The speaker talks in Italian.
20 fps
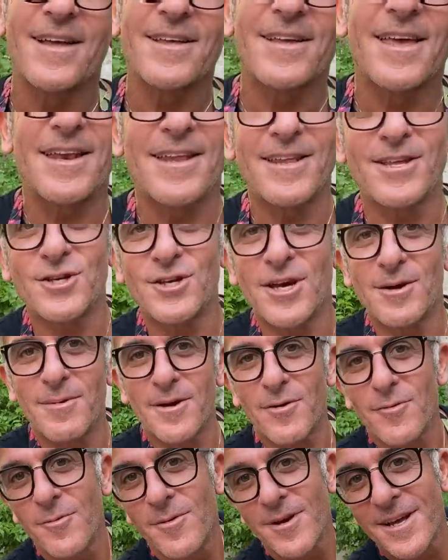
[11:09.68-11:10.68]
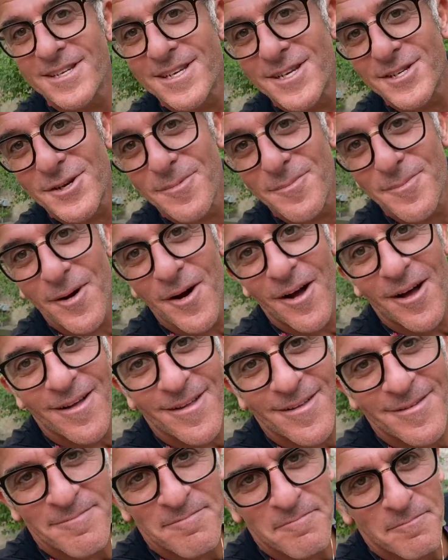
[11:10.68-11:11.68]
Che ne dici Camerun? Assaggia un po'?
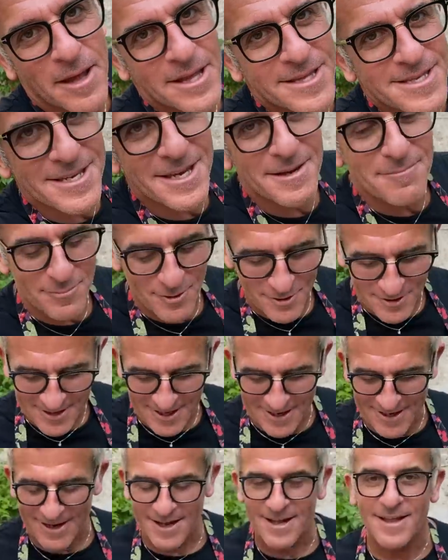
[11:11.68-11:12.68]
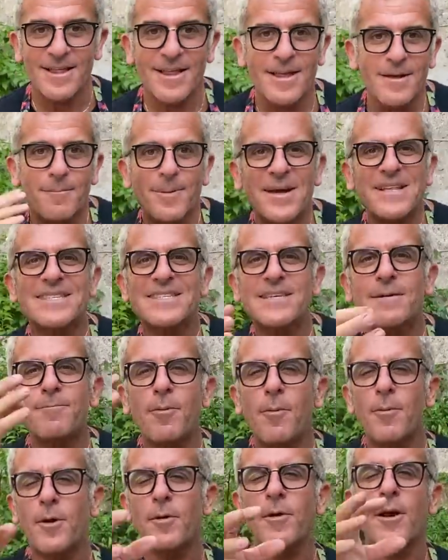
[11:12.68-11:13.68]
Mazza che bontà ragazzi. Pensa un
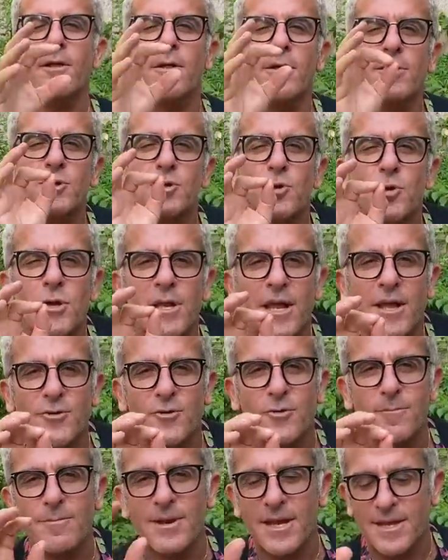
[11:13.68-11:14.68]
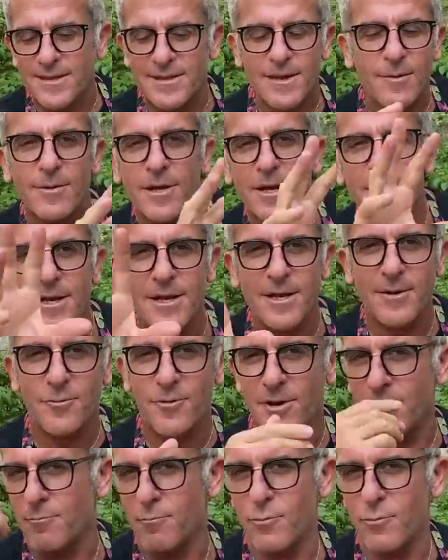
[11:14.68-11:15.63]
po' per una zucchina trombetta, quelle liguri,